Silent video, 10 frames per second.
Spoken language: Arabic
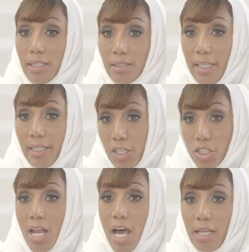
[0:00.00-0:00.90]
اعطيت
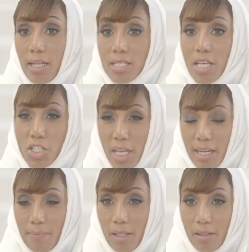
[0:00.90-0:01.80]
علشان اخلص ايش
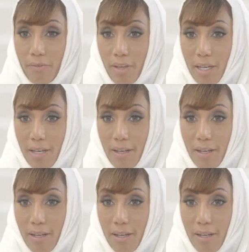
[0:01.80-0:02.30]
علمت الطفل؟